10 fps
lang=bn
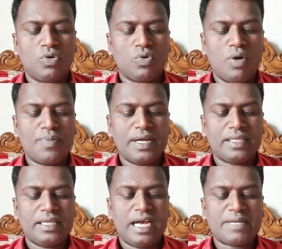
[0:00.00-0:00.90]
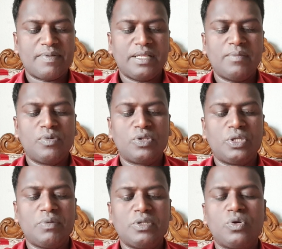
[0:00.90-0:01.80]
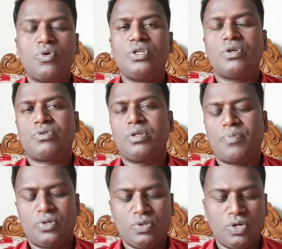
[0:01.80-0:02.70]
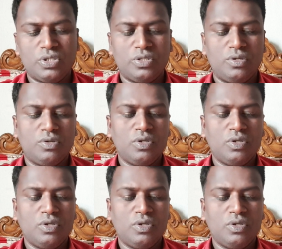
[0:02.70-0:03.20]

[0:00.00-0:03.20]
কম ক্ষেত্রে হাসপাতালে ভর্তি বা জরুরি যত্ন প্রয়োজন হয়েছিল